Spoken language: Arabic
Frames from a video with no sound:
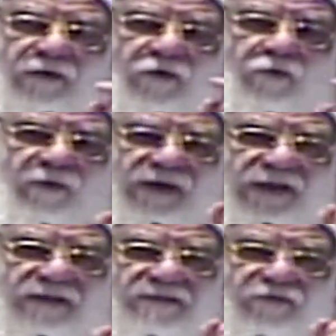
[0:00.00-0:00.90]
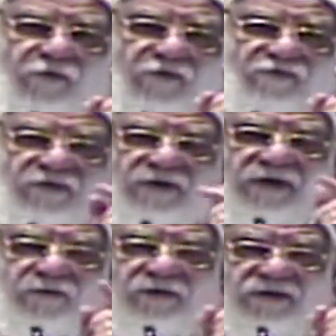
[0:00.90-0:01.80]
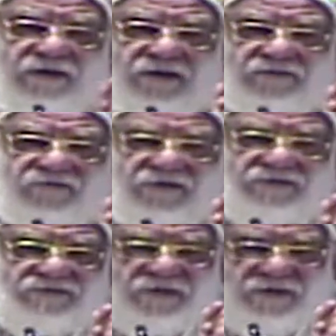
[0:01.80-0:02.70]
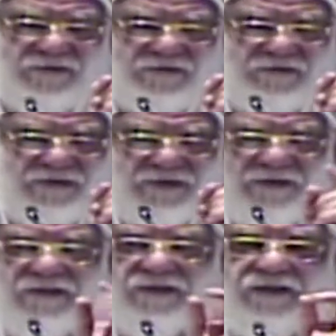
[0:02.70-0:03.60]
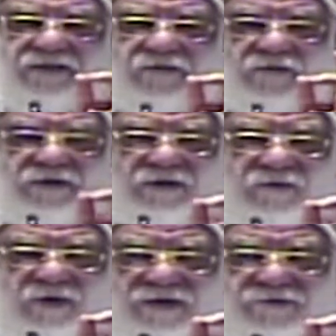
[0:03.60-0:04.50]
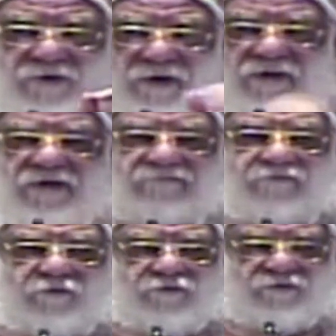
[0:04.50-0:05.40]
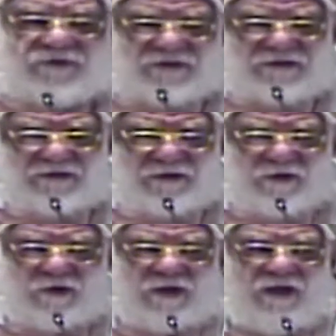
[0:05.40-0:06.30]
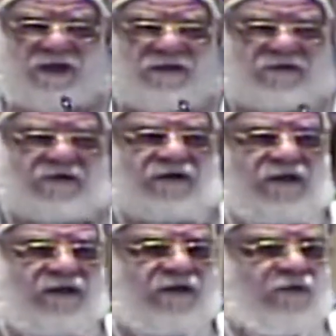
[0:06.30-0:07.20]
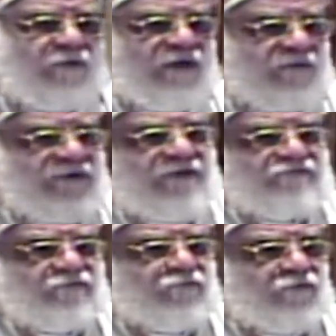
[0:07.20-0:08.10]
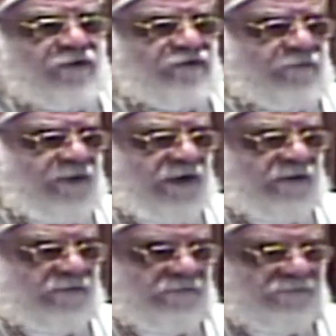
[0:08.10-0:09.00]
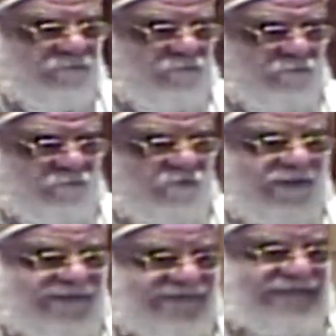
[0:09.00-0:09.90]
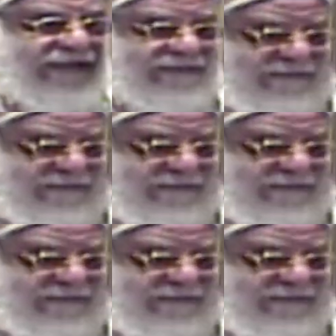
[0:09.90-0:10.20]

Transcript: اوعى حد يعسر هؤلاء الاطفال الصغار كان خير له ان يعلق في عنقه حجر الرحى ويرمي نفسه في لوكة البحر تو ذات اكستند